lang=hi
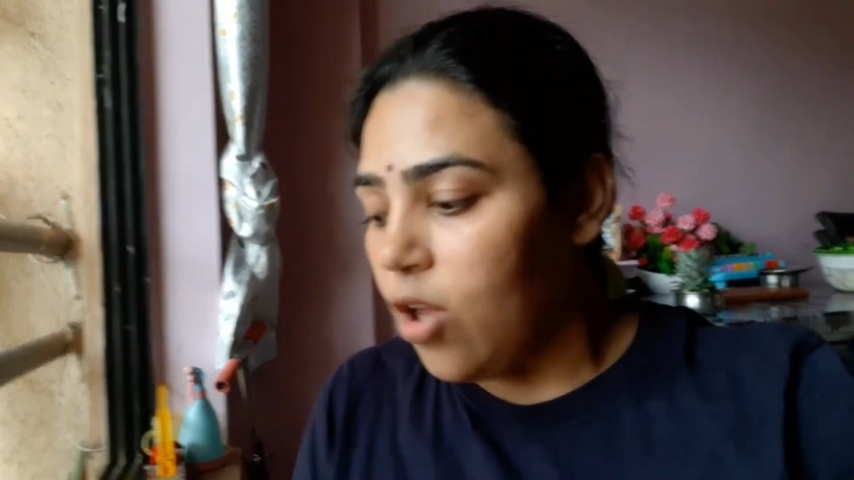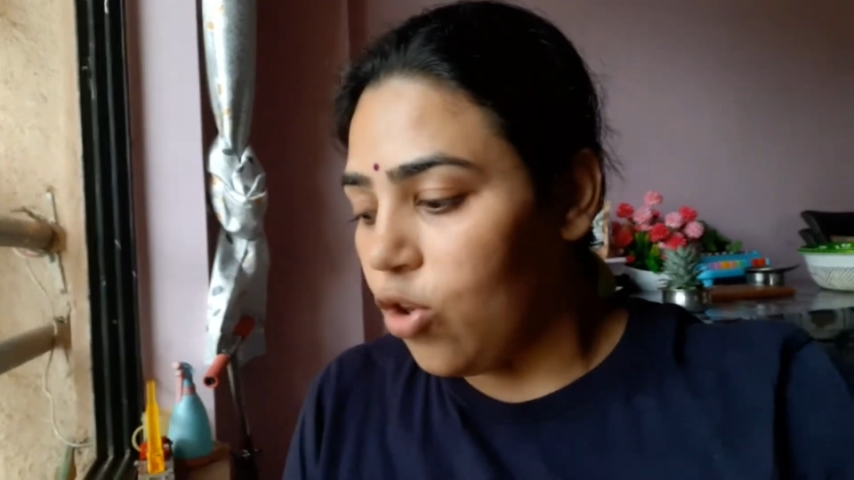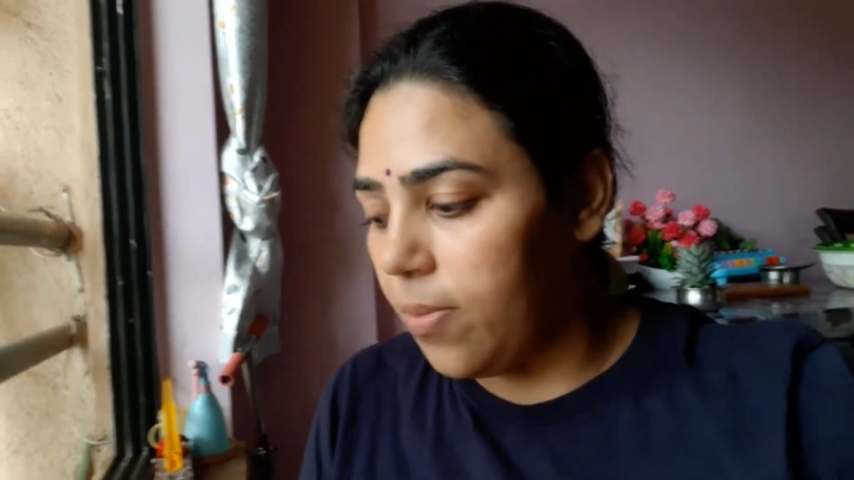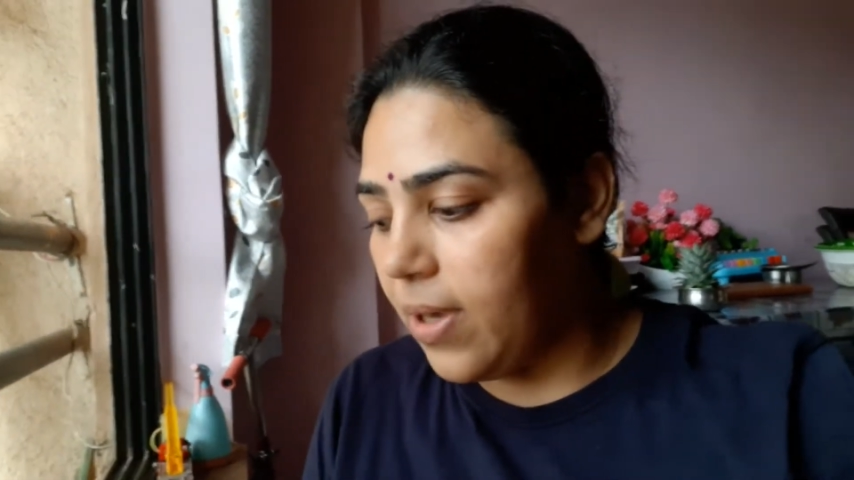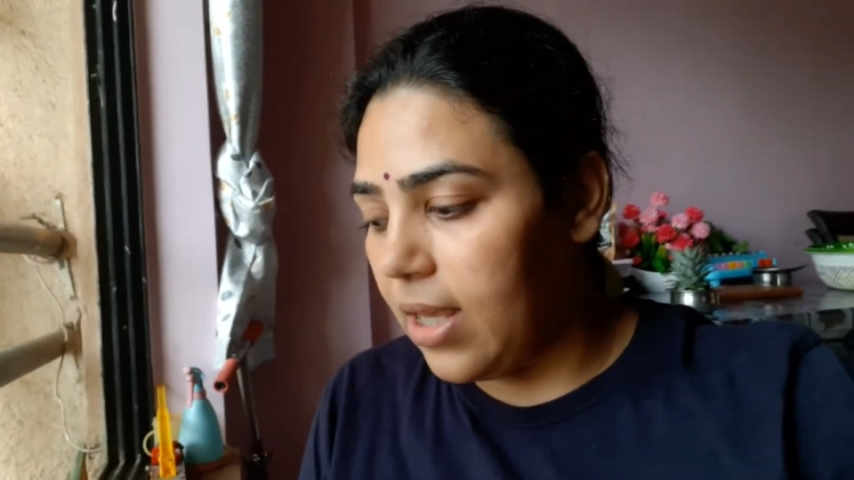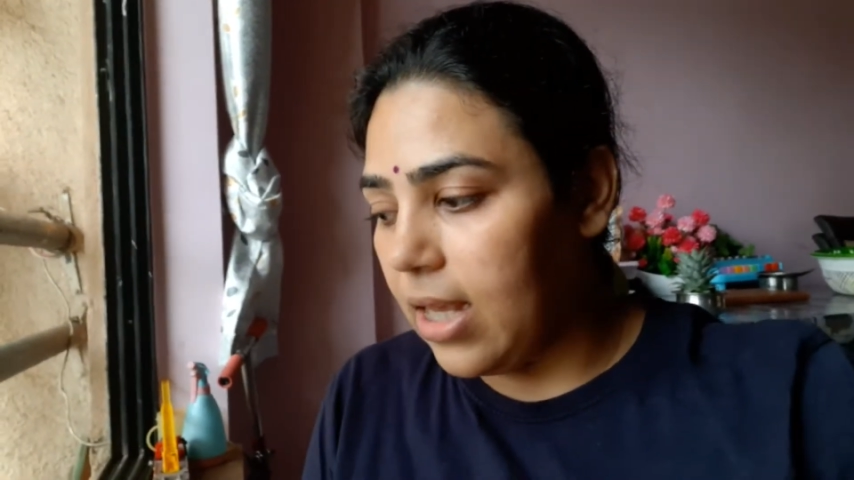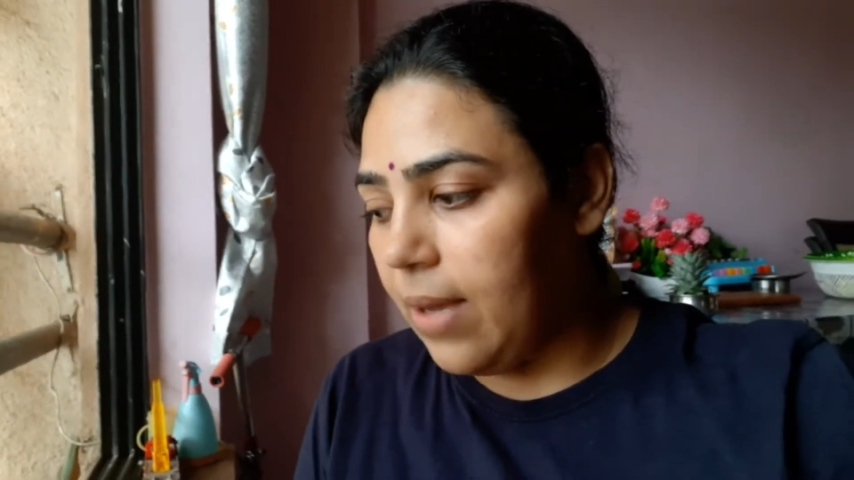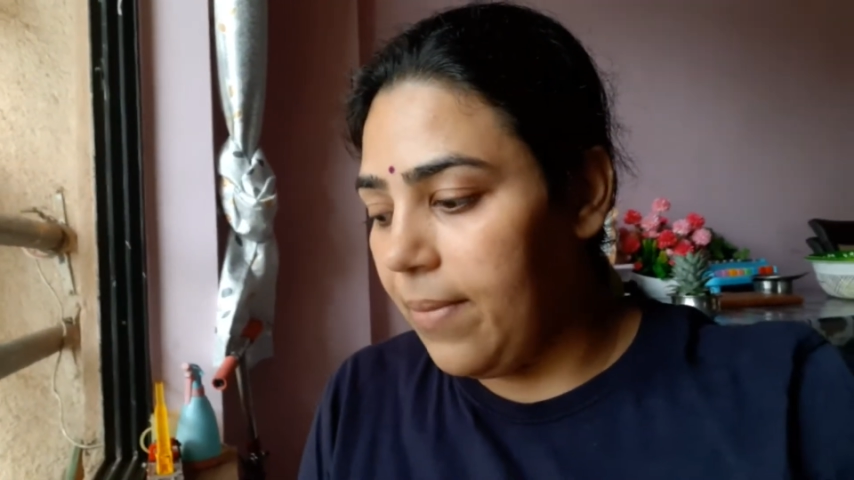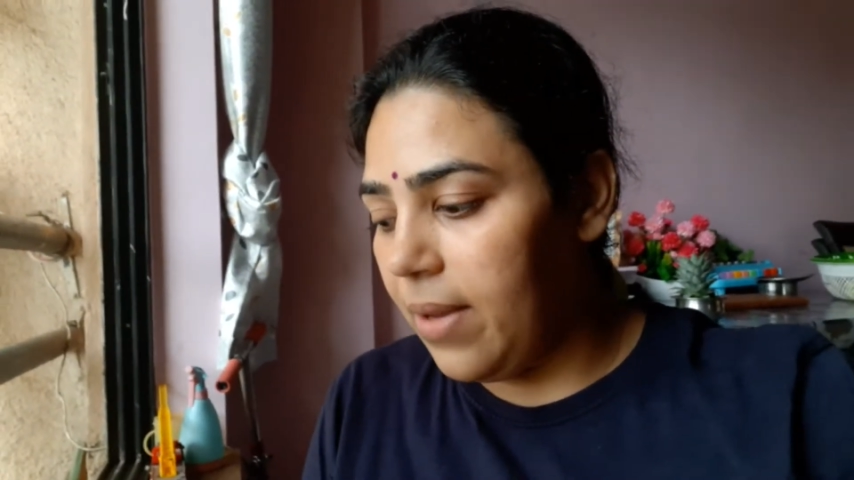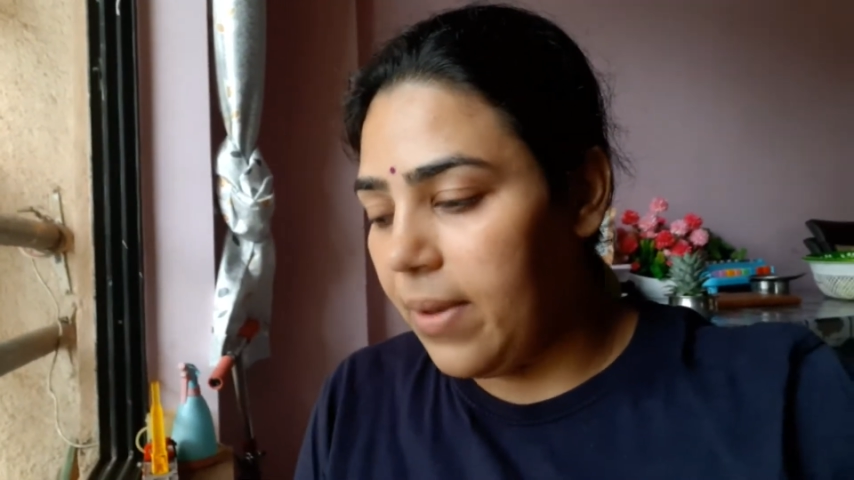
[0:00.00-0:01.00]
तो अभी
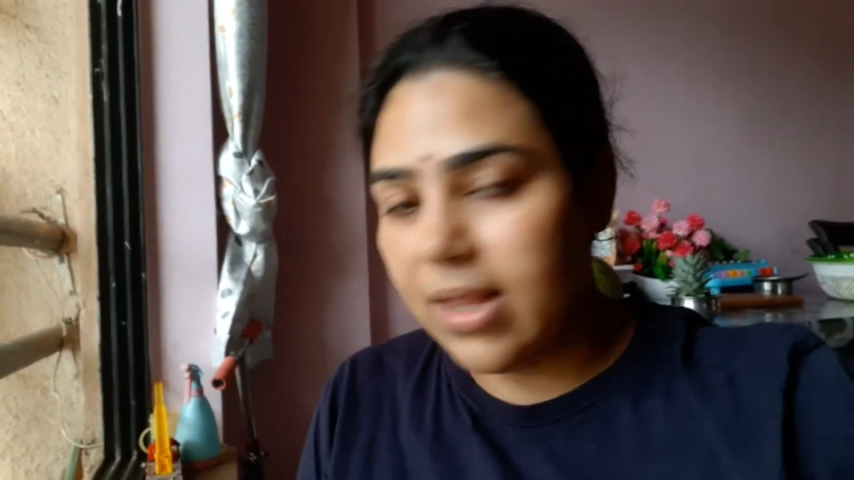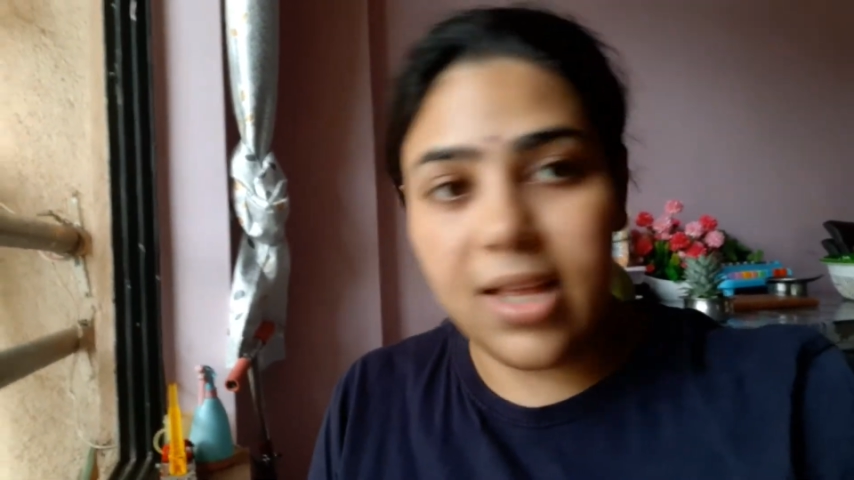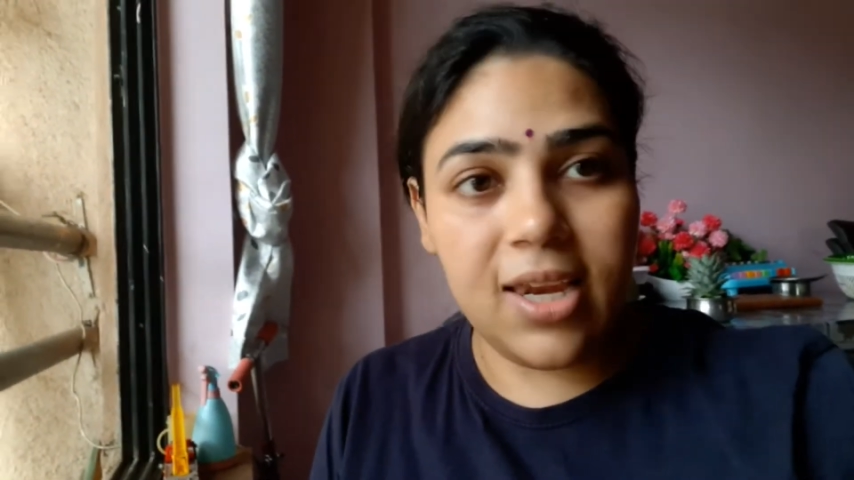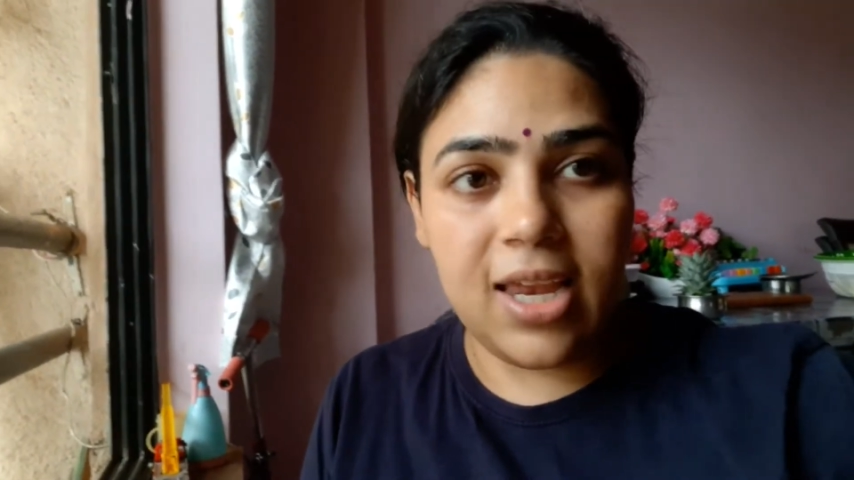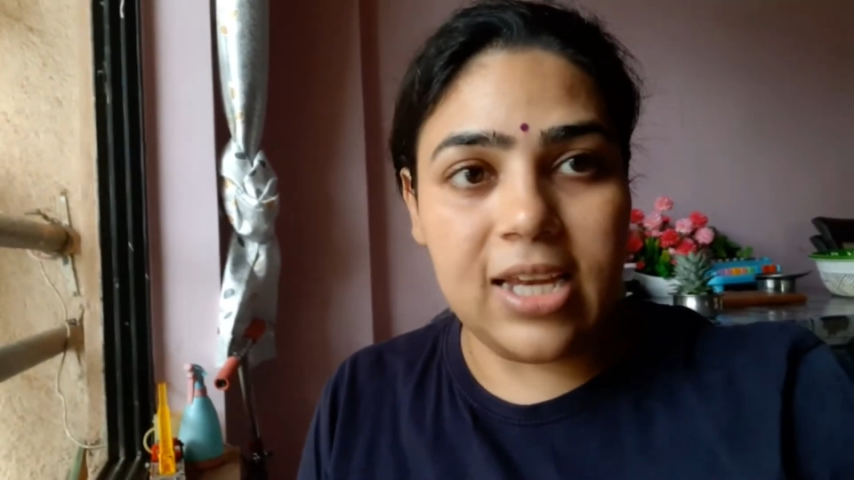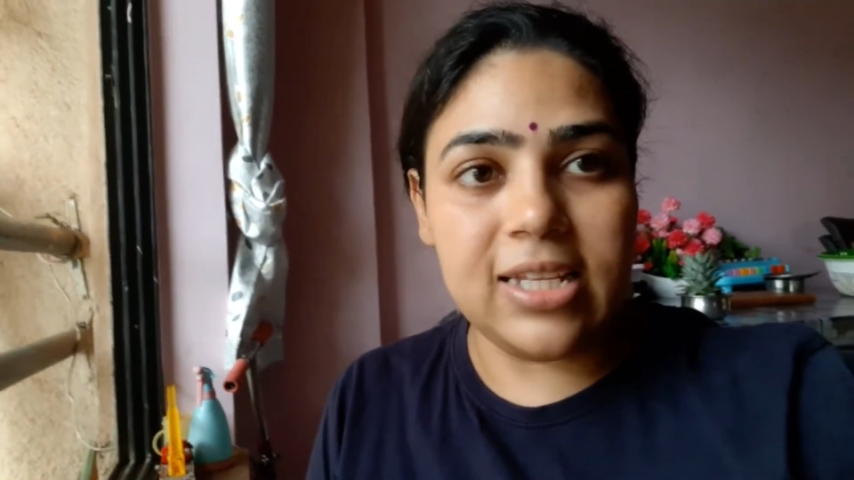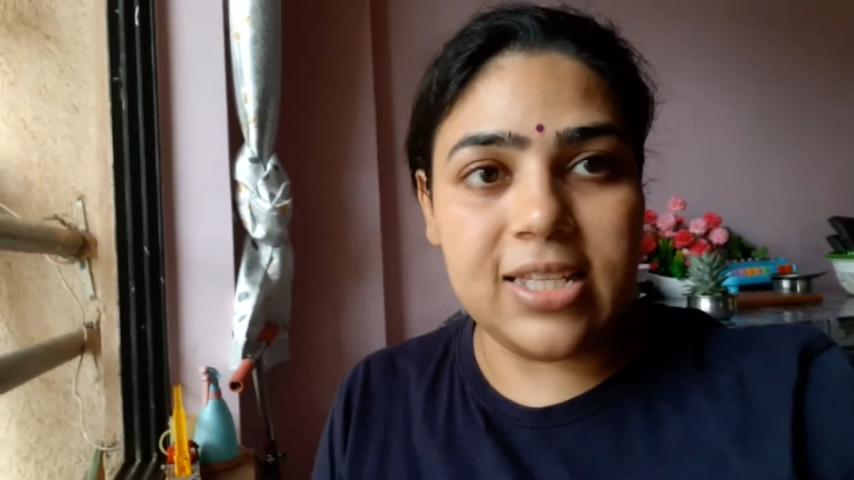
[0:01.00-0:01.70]
गमले में इतना रह नहीं